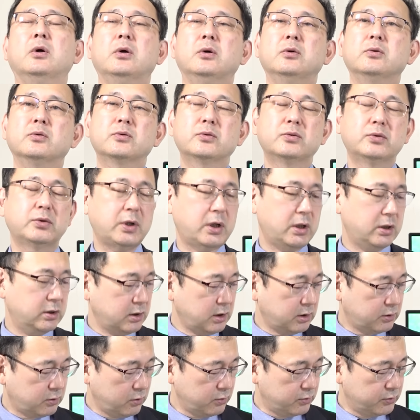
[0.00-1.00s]

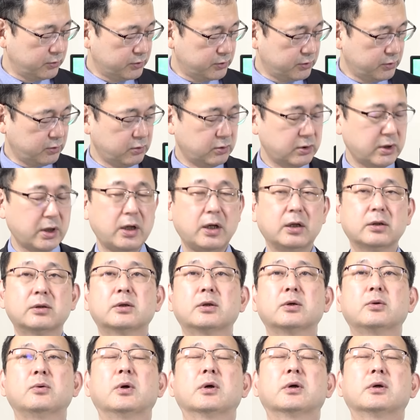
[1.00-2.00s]
ウクライナ特需を狙っ
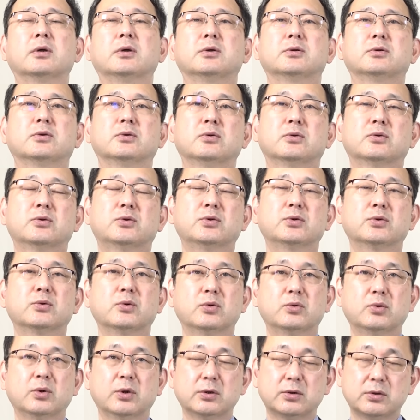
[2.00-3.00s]
てるわけです。中
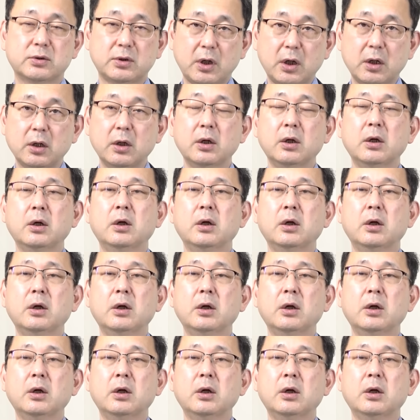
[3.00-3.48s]
国はですね。